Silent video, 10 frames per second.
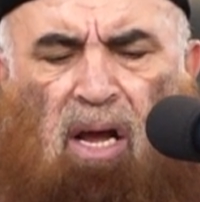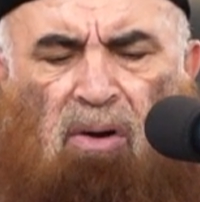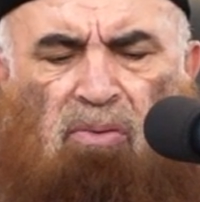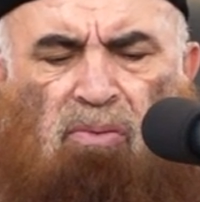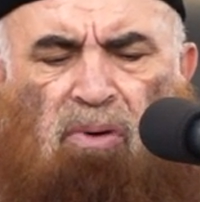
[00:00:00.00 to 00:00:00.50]

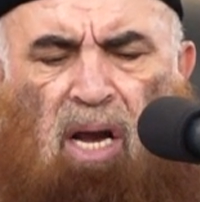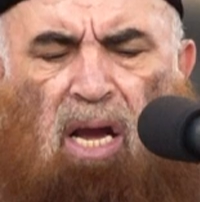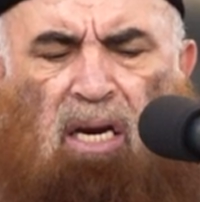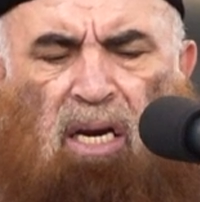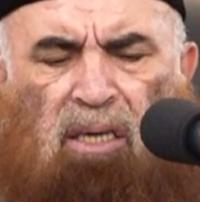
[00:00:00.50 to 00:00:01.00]
أو
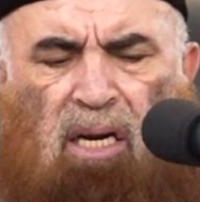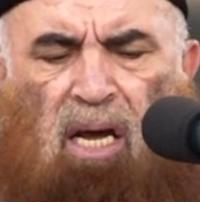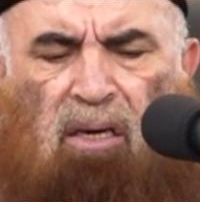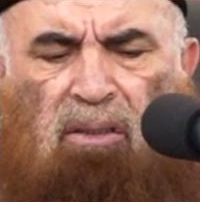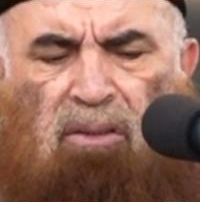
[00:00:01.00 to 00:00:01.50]
أهل
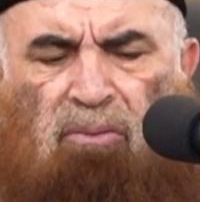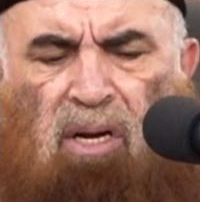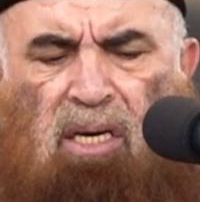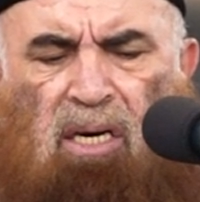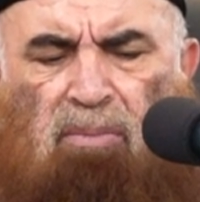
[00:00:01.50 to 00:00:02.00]
النار
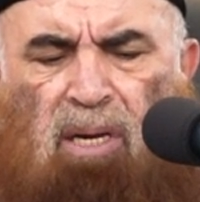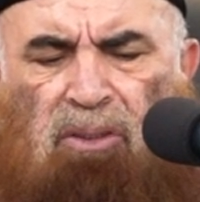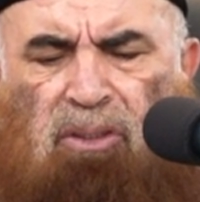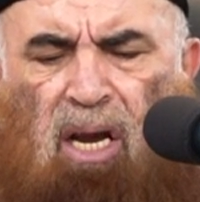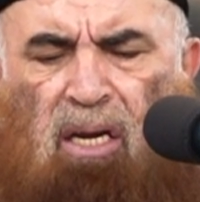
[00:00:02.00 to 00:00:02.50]

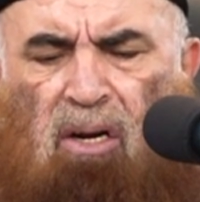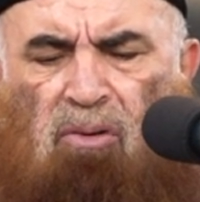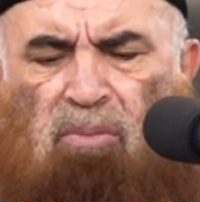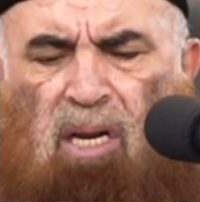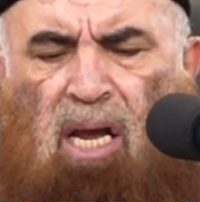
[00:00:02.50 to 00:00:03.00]
وإنما
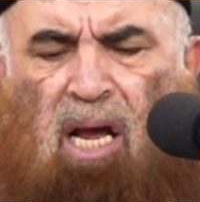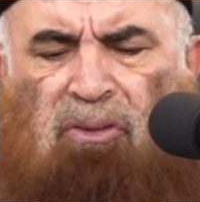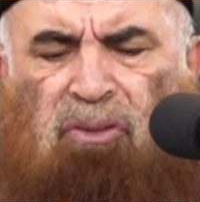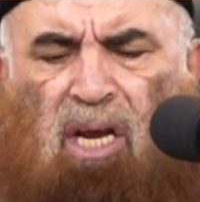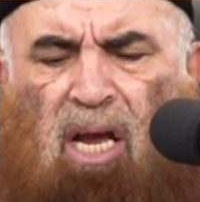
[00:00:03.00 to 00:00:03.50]
جعلهم
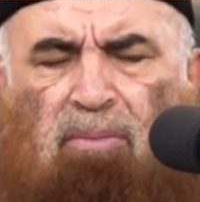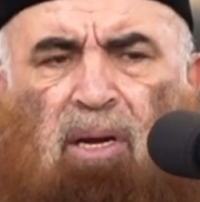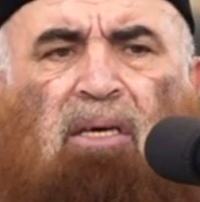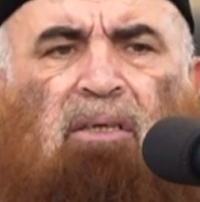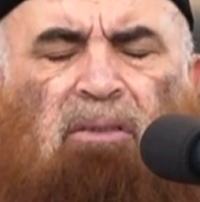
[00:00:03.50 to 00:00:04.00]
لها
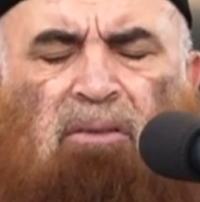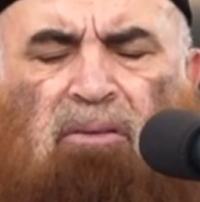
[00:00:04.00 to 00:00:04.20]
أصحابا